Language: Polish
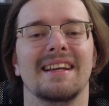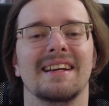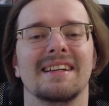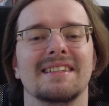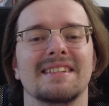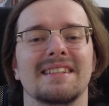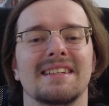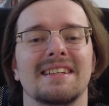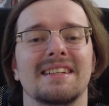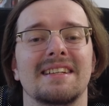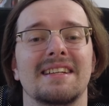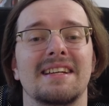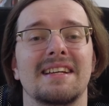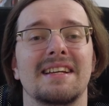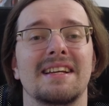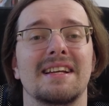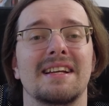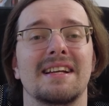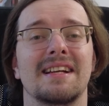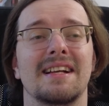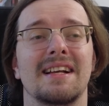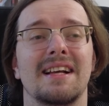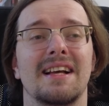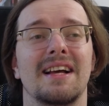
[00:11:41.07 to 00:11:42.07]
Także
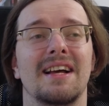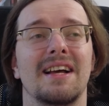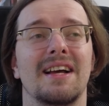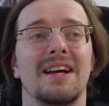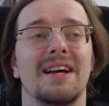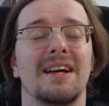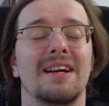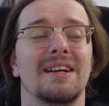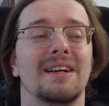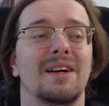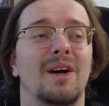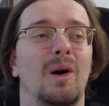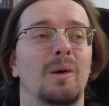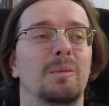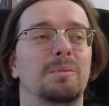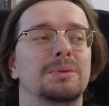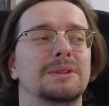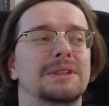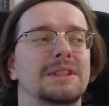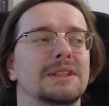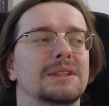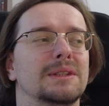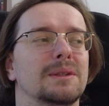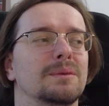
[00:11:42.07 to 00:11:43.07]

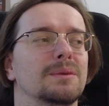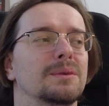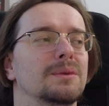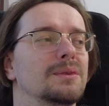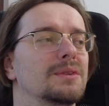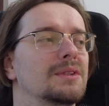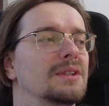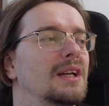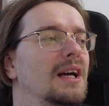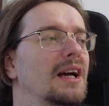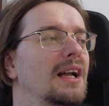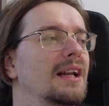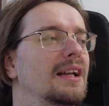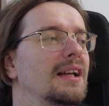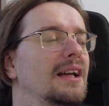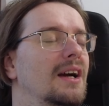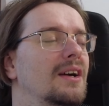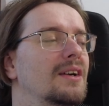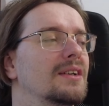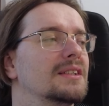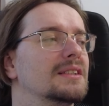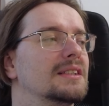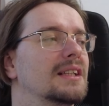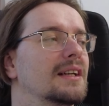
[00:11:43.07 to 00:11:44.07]
opcje są duże, ale
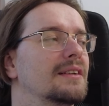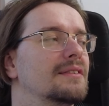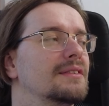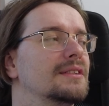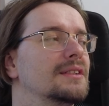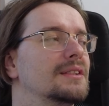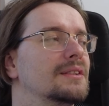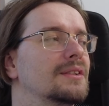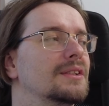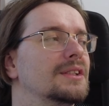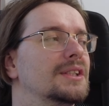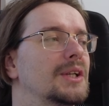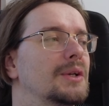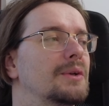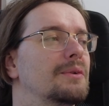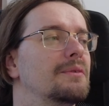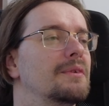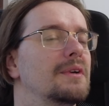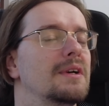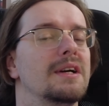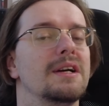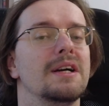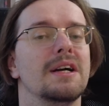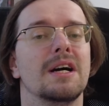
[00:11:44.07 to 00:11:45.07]
jakoś tak wszystko
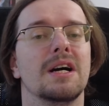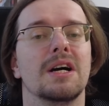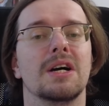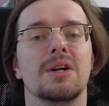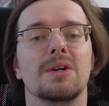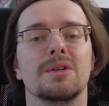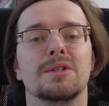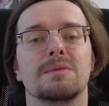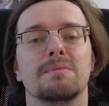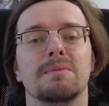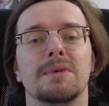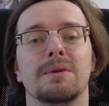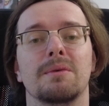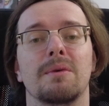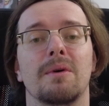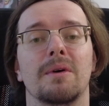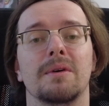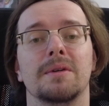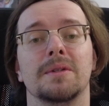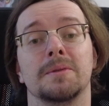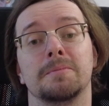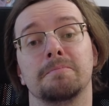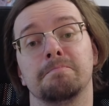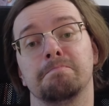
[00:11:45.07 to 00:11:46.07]
się rozmyło.